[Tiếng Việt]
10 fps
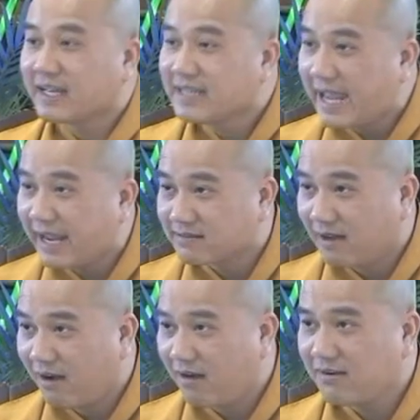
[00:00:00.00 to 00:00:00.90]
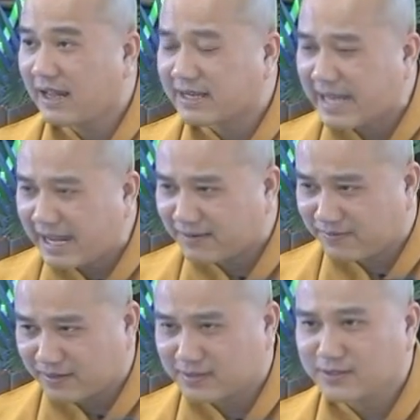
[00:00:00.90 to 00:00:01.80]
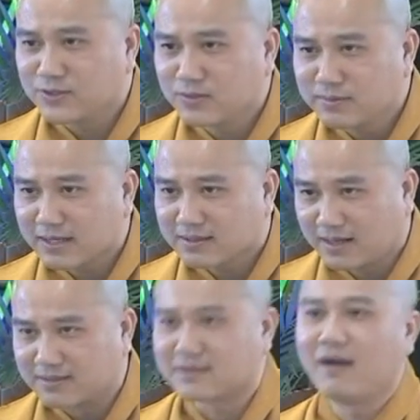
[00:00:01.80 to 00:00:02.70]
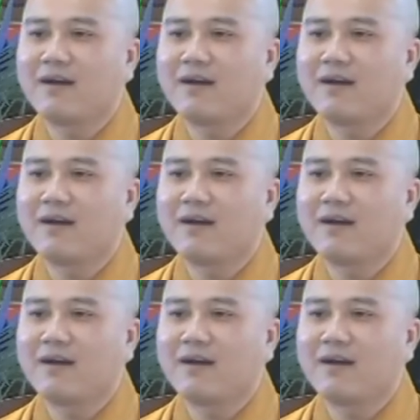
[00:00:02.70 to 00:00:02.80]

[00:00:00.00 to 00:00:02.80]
cái đèn đó là đèn Phật tử chúng ta cần